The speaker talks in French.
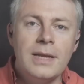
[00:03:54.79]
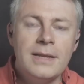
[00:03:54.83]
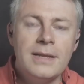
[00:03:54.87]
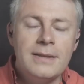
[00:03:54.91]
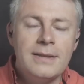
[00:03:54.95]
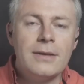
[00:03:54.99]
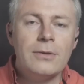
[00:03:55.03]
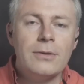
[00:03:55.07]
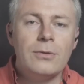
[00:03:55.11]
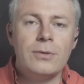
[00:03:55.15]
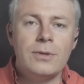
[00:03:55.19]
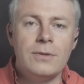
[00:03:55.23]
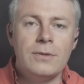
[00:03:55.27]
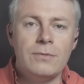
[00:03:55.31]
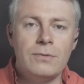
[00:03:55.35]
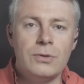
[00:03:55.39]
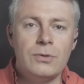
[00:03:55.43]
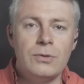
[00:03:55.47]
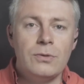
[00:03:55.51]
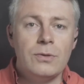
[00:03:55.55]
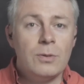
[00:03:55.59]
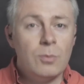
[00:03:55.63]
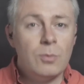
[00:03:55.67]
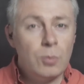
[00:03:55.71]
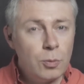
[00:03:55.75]
l'intérieur des
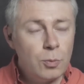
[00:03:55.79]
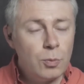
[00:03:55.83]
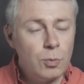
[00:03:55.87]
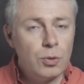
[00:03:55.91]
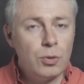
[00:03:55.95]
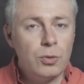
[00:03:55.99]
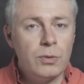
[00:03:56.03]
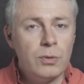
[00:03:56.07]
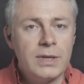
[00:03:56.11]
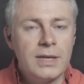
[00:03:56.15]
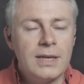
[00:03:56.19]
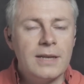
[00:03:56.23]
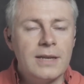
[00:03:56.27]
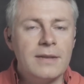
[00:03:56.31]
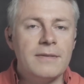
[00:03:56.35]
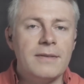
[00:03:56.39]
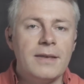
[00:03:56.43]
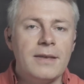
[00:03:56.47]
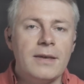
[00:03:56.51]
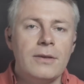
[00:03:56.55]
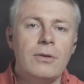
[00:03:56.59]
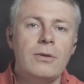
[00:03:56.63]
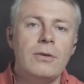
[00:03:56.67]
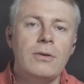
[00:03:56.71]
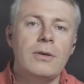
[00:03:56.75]
voitures est plus pollué que
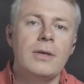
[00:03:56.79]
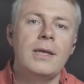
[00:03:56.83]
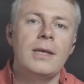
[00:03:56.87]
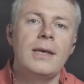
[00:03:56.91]
l'extérieur.